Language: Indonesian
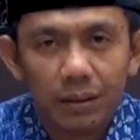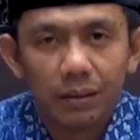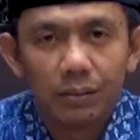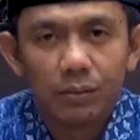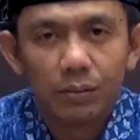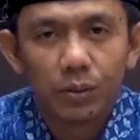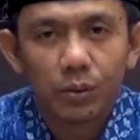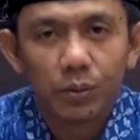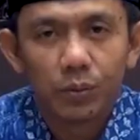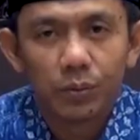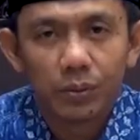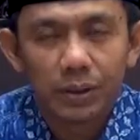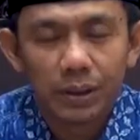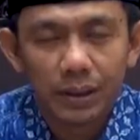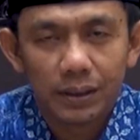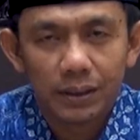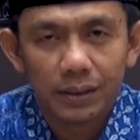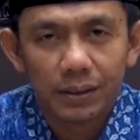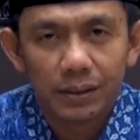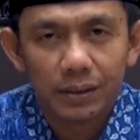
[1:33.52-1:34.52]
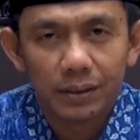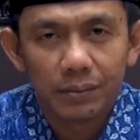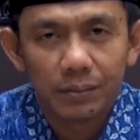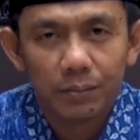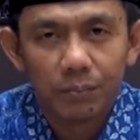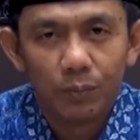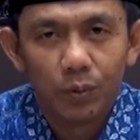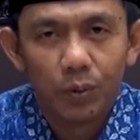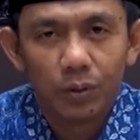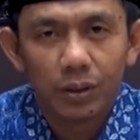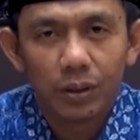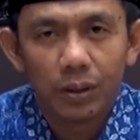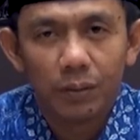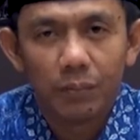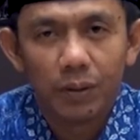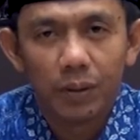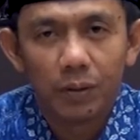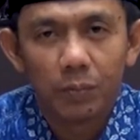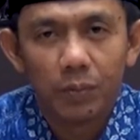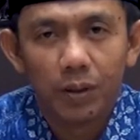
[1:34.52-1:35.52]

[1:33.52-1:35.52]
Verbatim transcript: dan sukses Muktamar